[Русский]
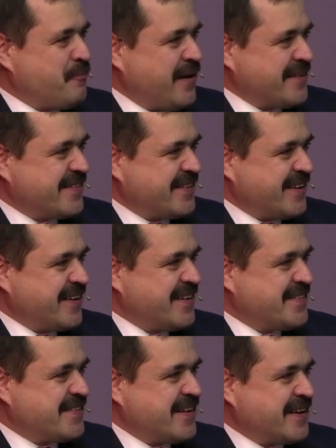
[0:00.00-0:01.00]
пастора
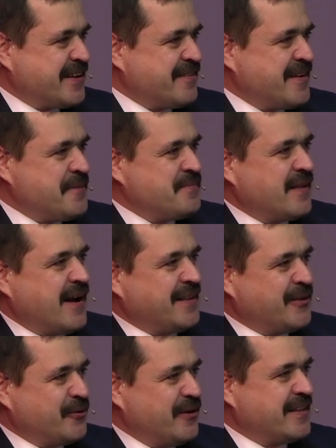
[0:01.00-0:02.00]
церкви
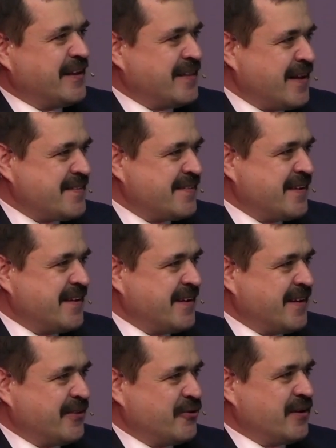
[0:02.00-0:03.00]
Анатолия Танаса,
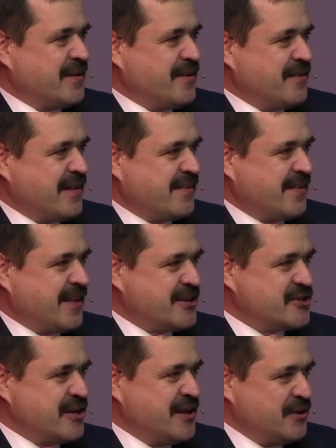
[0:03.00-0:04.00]
который является
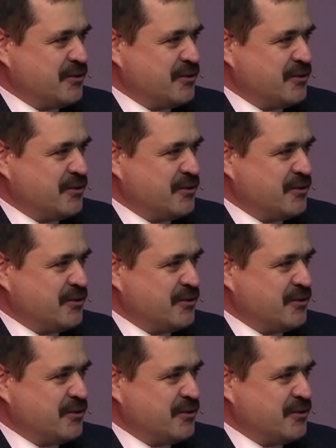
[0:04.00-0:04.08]
также и